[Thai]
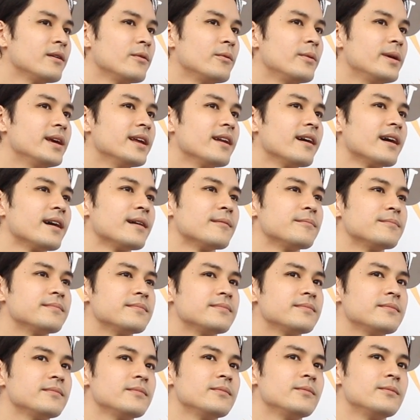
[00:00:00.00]
วีเหรอครับ
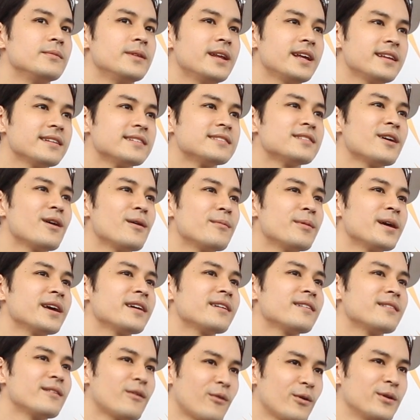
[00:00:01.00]
น่าจะชอบให้
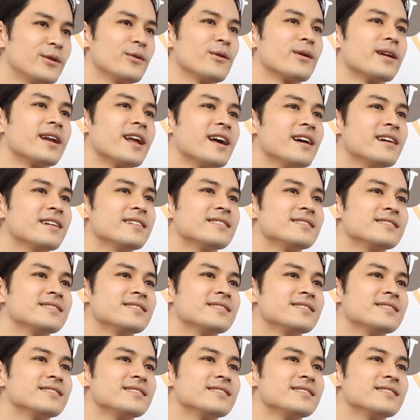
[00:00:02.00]
โกนหนวดนะ